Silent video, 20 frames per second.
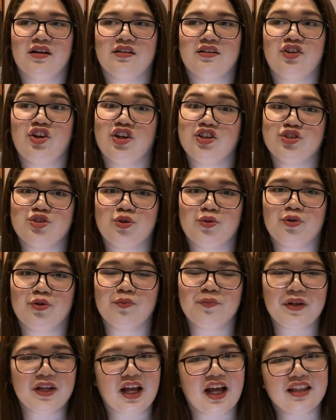Yun, so
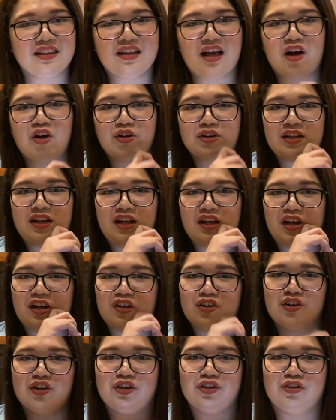pinaghandaan ko talaga
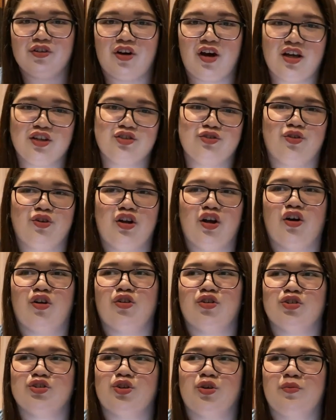yun. Nung high school
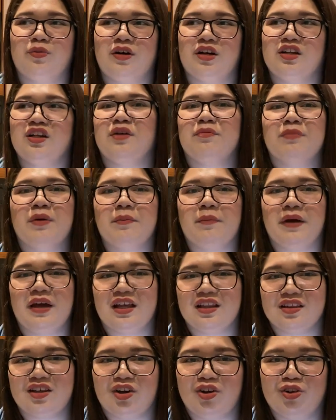ako, sobrang
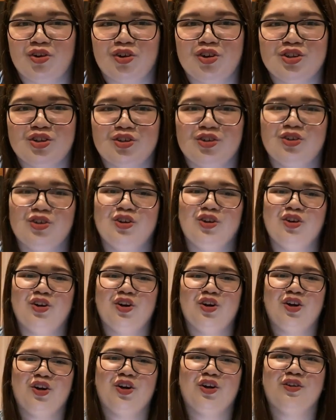nagpapayat ako.
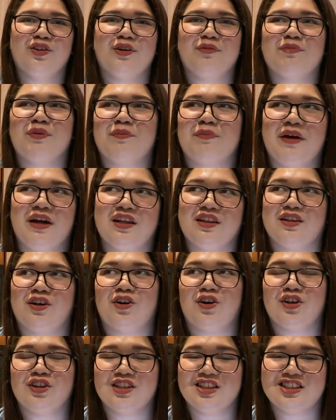Nagpapayat
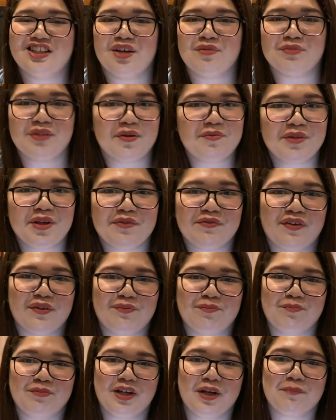ako at the same time, nagpa,
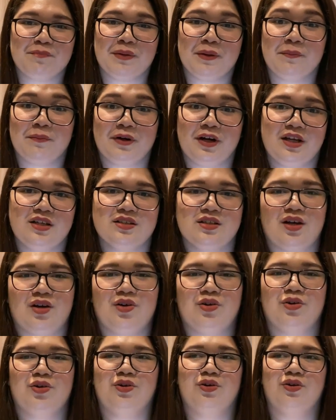nagpa-brace
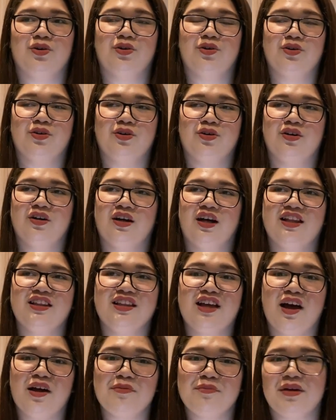ako. Ang
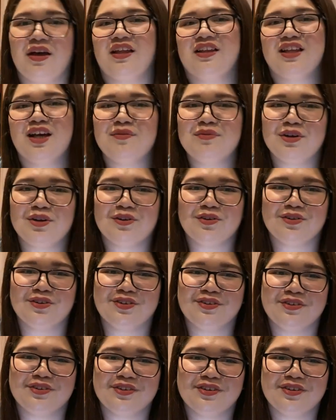dami, ang dami kong...